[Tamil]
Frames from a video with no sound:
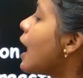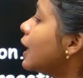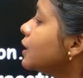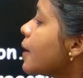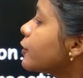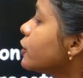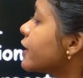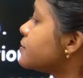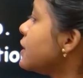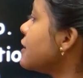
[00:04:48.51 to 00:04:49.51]
அதுக்கப்புறம்
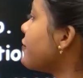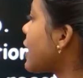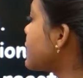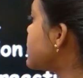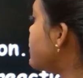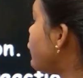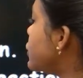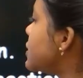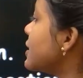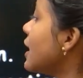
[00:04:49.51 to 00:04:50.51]
எக்ஸ்பிளைன் த ஃபேக்டர்ஸ்
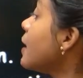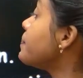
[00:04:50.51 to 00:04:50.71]
இன்ஃப்ளூயன்சிங் த